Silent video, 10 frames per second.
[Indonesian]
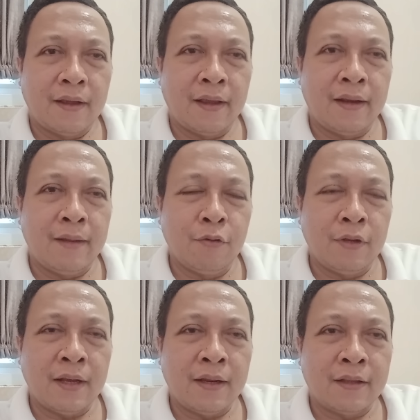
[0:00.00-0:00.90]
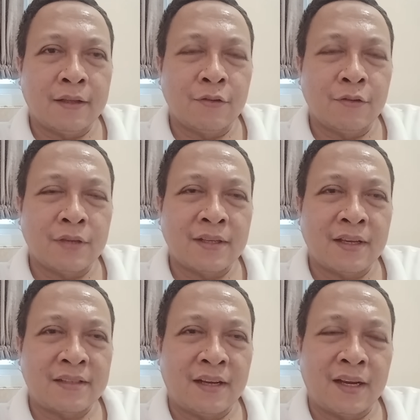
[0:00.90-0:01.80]
Edi Mulyadi tentu
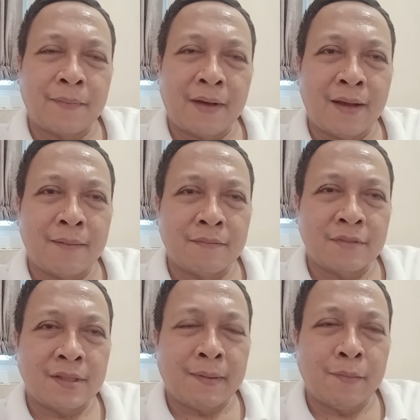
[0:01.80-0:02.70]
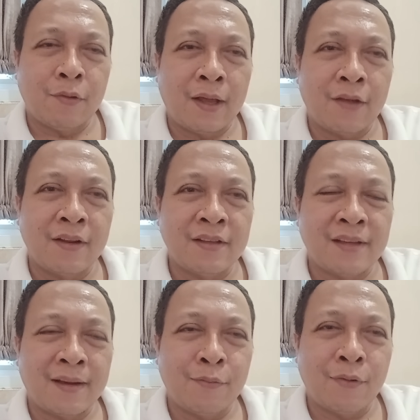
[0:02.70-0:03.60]
saja sangat paham sepak bola
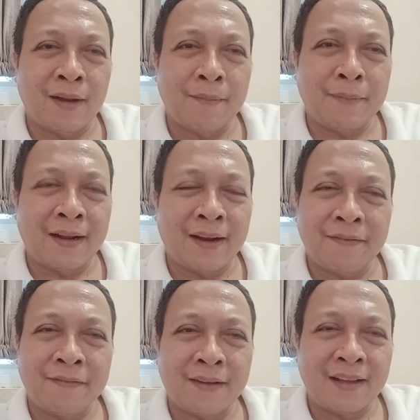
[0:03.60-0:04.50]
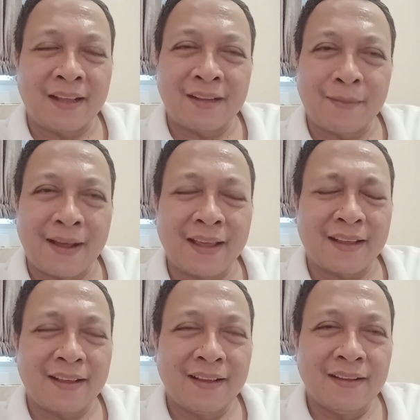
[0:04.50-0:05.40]
Indonesia bukan pada level yang
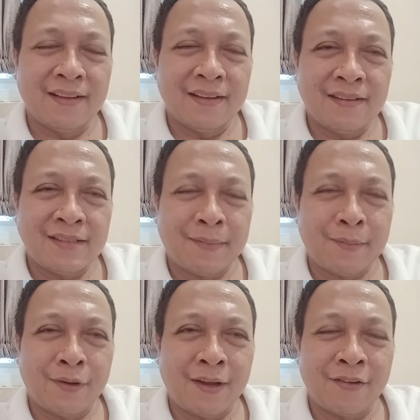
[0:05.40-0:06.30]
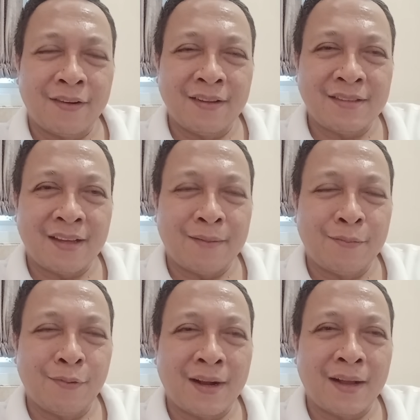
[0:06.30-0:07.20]
terbaik. Sepak bola Indonesia
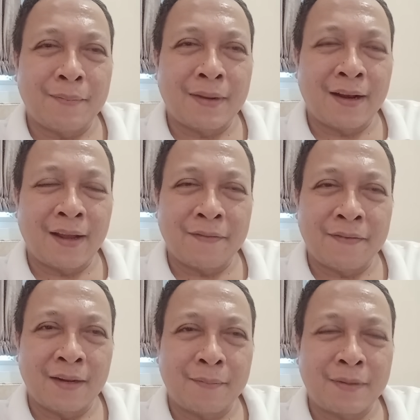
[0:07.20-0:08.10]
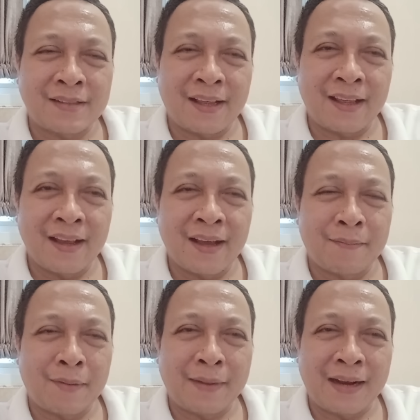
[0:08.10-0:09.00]
bukan pada level
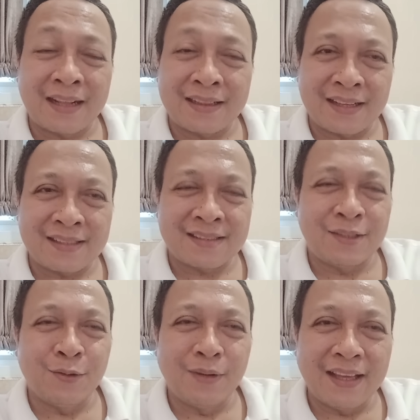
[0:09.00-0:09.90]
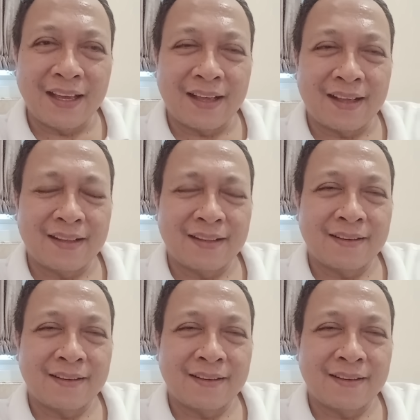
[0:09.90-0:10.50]
persaingan papan atas dunia.